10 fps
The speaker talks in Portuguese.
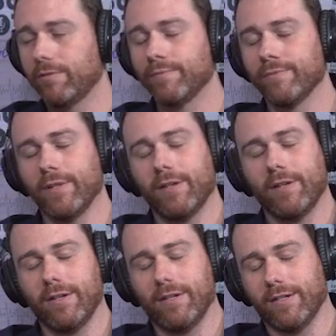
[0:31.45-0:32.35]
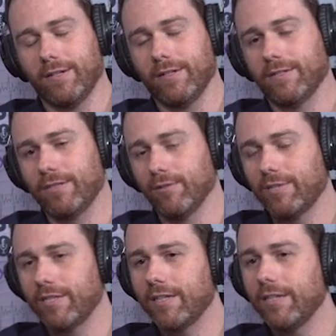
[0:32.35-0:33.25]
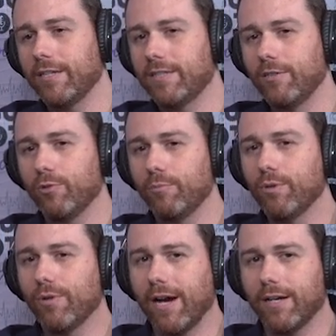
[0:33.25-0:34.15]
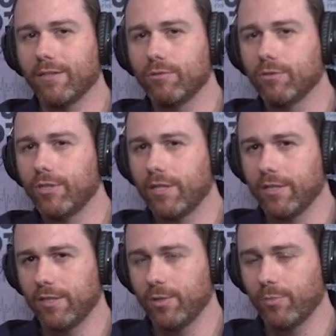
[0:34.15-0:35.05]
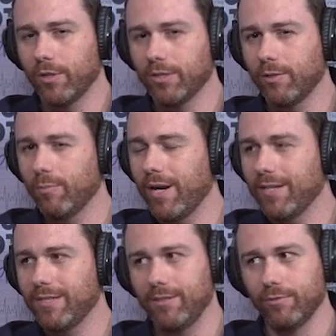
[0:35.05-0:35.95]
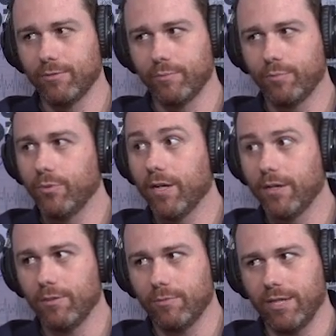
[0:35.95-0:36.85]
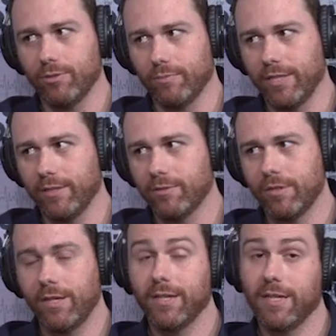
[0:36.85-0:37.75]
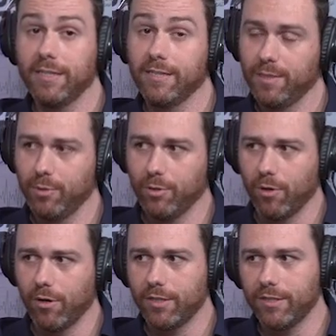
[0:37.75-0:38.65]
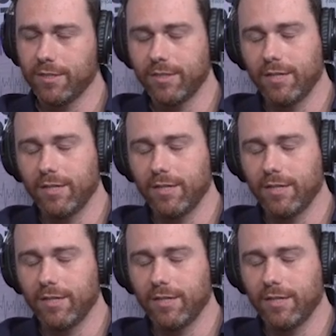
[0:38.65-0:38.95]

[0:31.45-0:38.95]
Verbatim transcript: Sim. Uh, são 65 mil casos de câncer de próstata no Brasil por ano, mais ou menos. 15 mil mortes.